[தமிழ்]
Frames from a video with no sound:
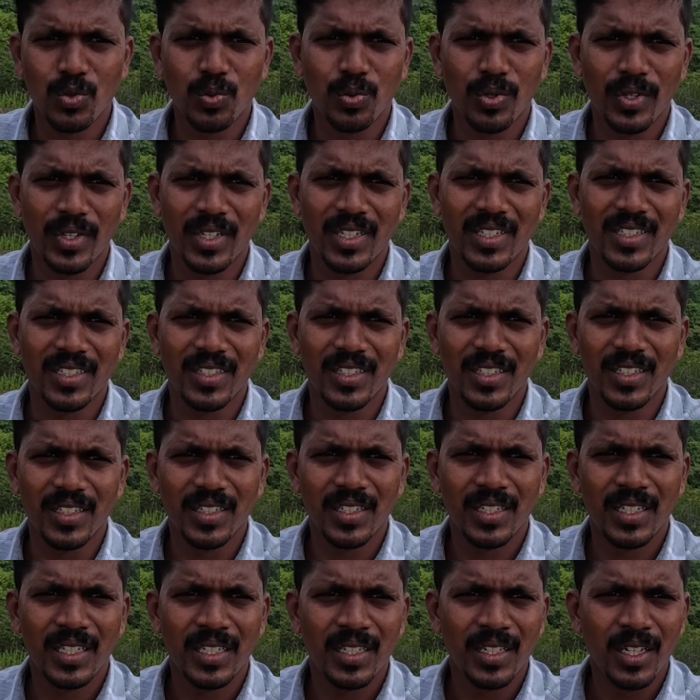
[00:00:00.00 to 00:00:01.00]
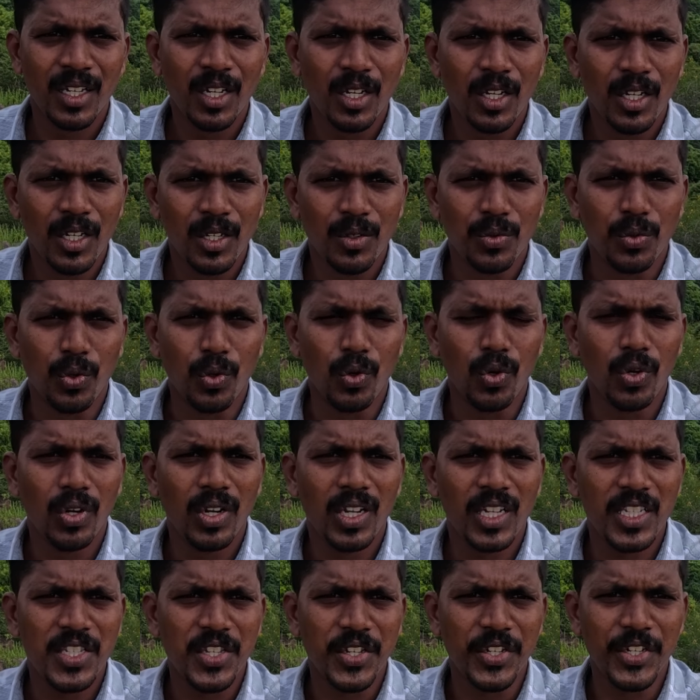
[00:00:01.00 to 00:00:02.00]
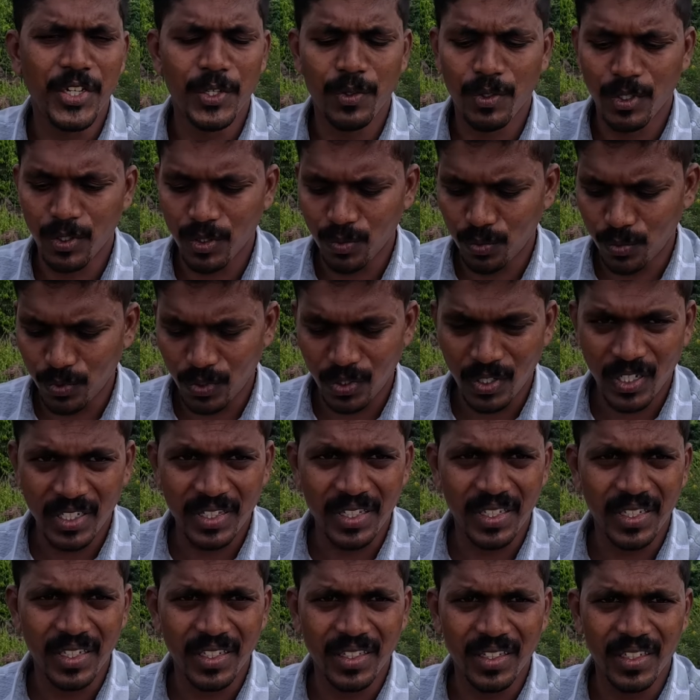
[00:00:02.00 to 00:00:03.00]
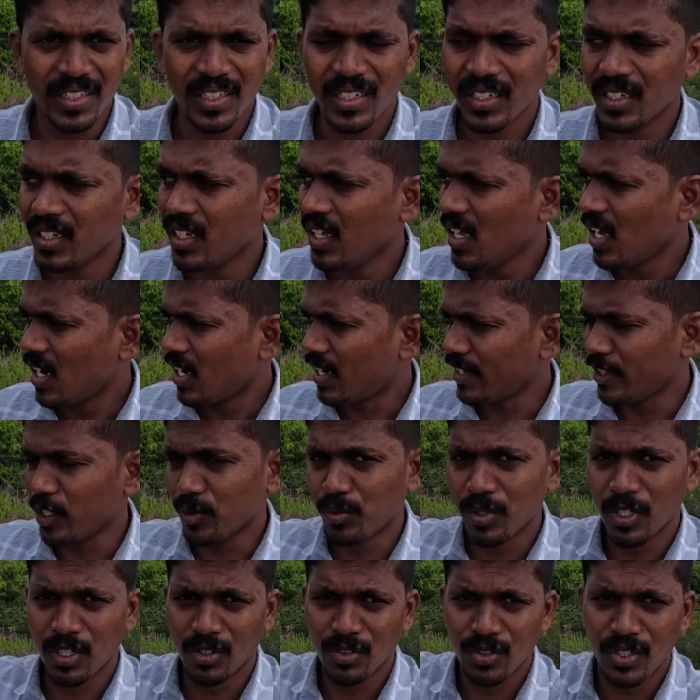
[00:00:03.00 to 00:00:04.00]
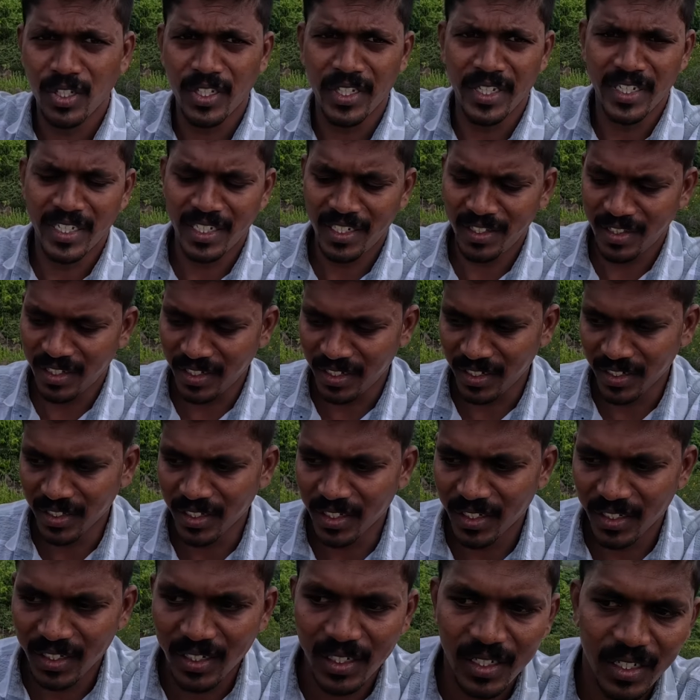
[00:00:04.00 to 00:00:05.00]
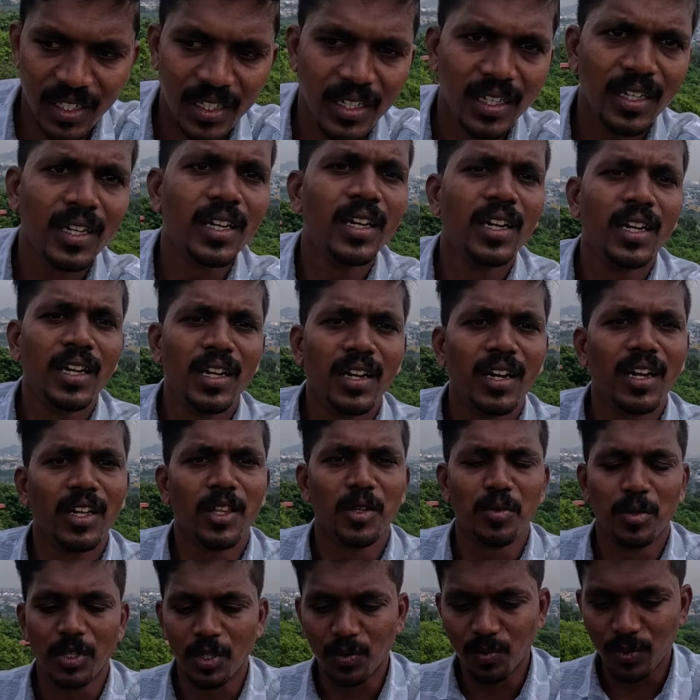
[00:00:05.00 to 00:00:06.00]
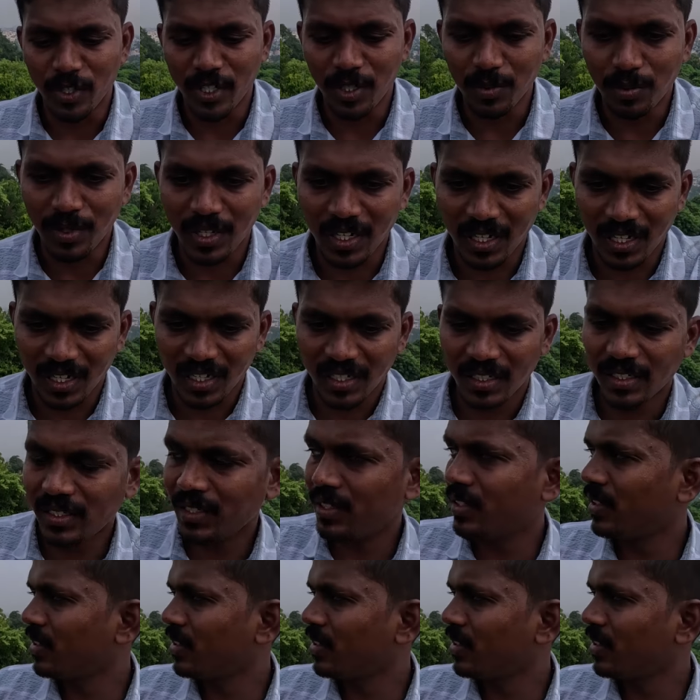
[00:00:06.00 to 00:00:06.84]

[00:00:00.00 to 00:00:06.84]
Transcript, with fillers: சூப்பராக இருக்குது ஃபுல்லாக சிட்டி ஃபுல்லாக தெரியுது அந்த பக்கம் வந்து ஏரி தெரியுது அந்த பக்கம் போயிட்டு பார்க்கலாம்